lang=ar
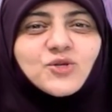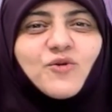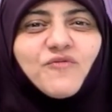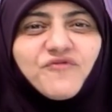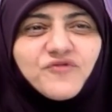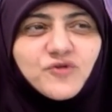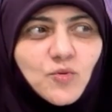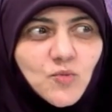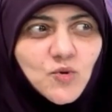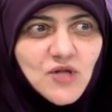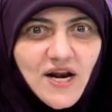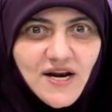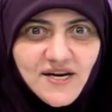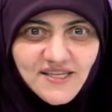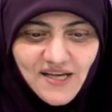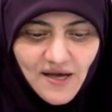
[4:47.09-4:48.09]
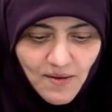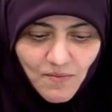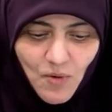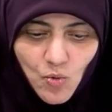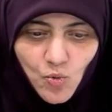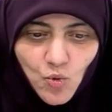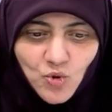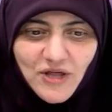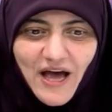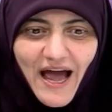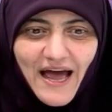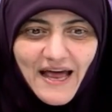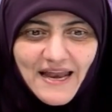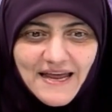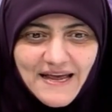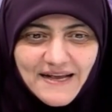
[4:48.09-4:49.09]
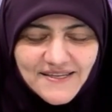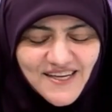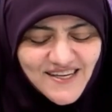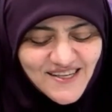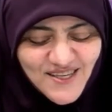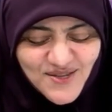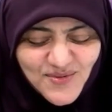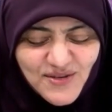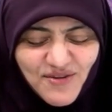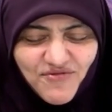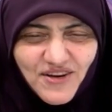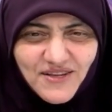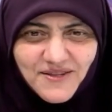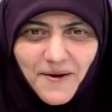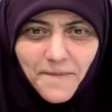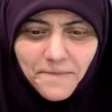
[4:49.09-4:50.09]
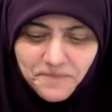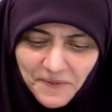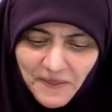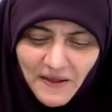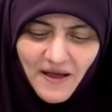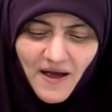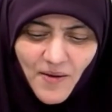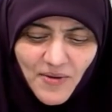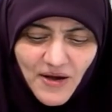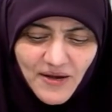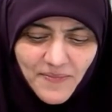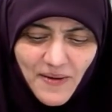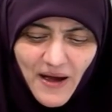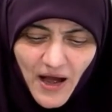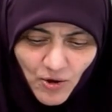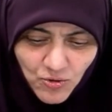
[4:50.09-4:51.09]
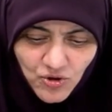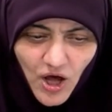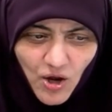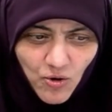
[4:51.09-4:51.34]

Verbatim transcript: شفت مدرسه موجوده حاليا نسيت اسم صفحتها هبقى اجيبها